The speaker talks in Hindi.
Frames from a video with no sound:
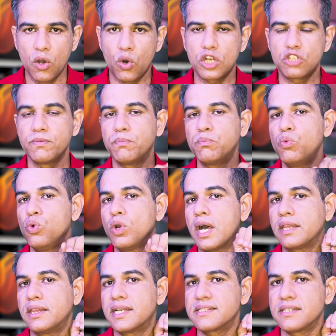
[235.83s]
और इसमें पूरा
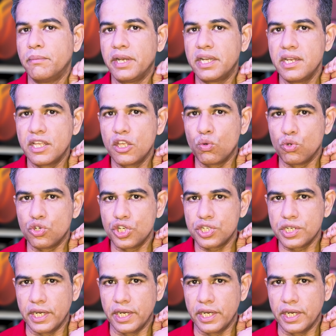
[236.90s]
अंदर समेटने की कोशिश